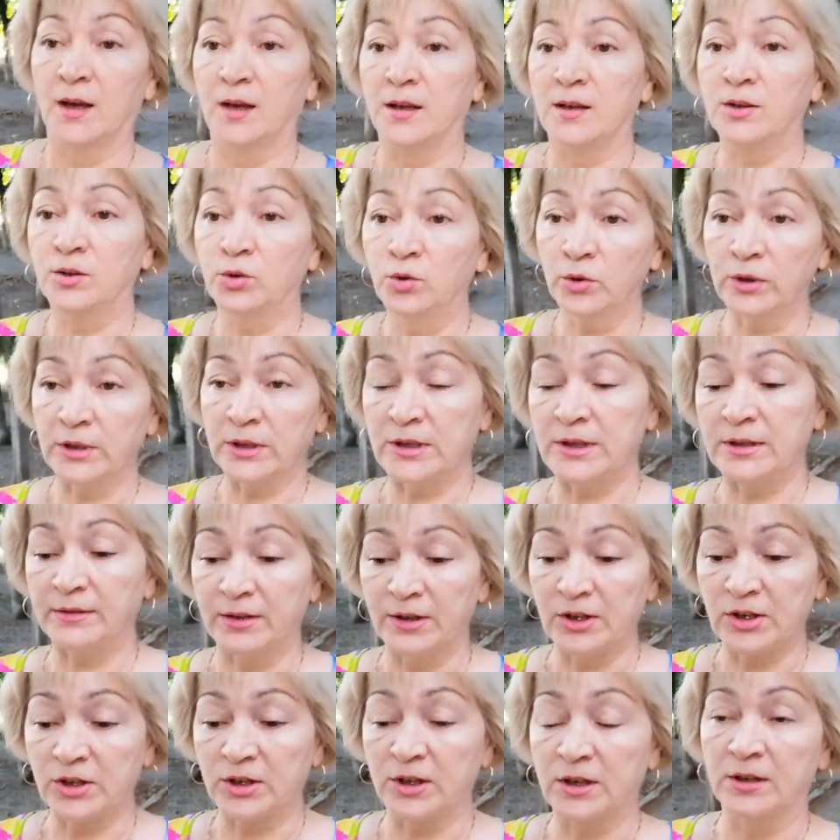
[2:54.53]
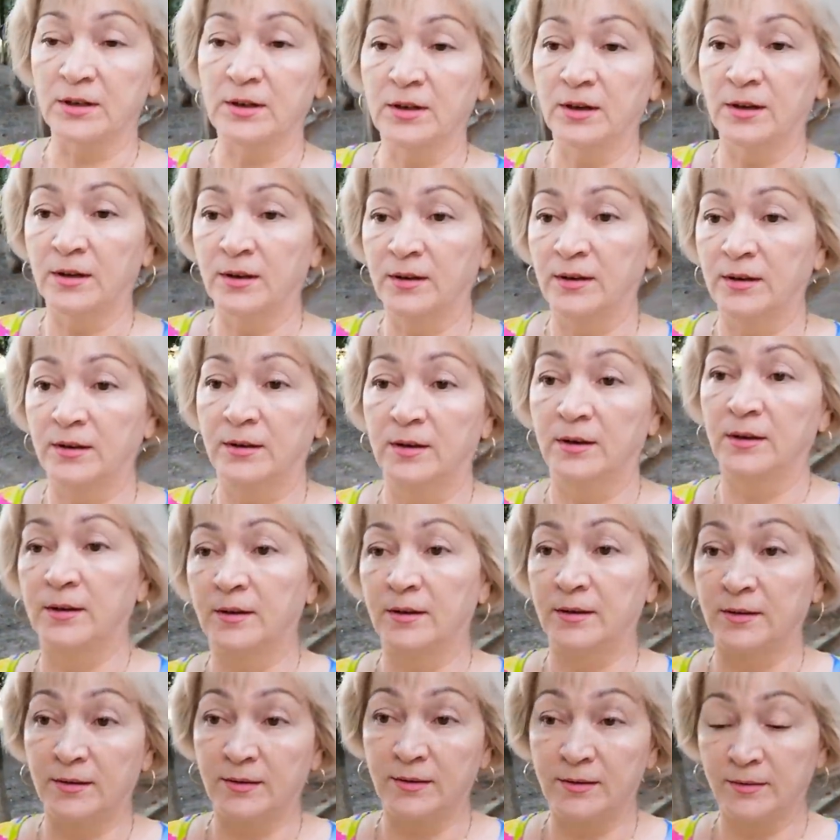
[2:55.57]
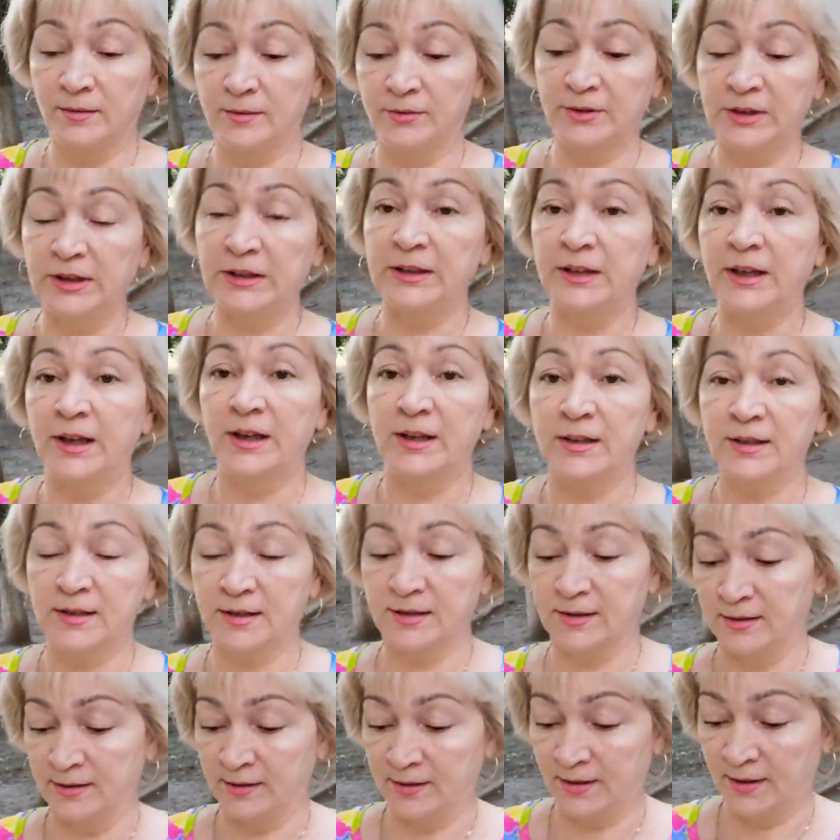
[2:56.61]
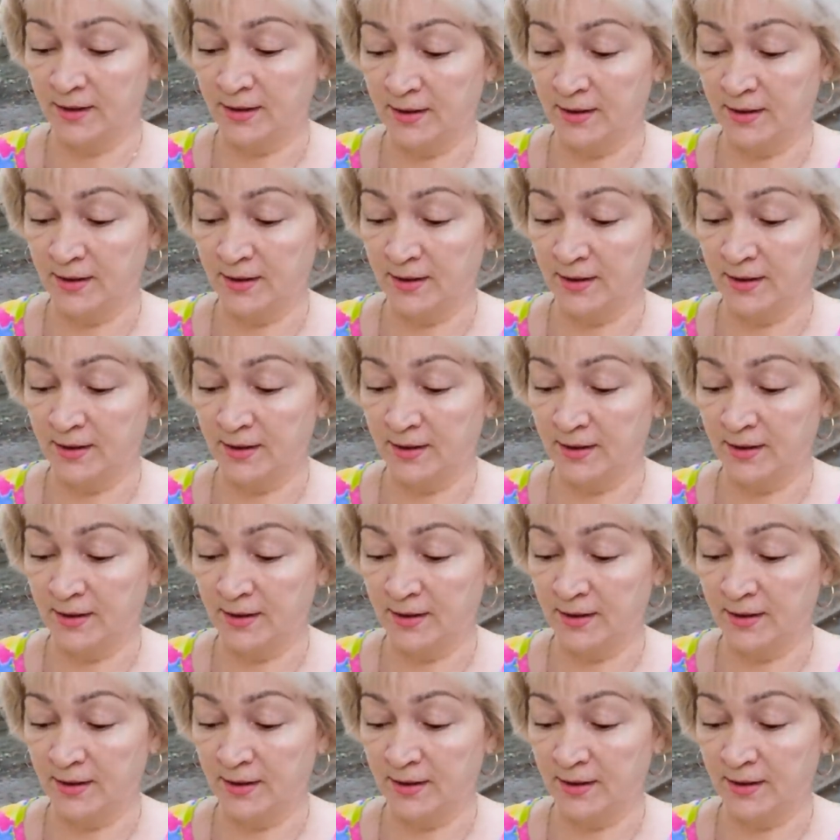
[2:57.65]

Иду я, девочки, э, в ДНС.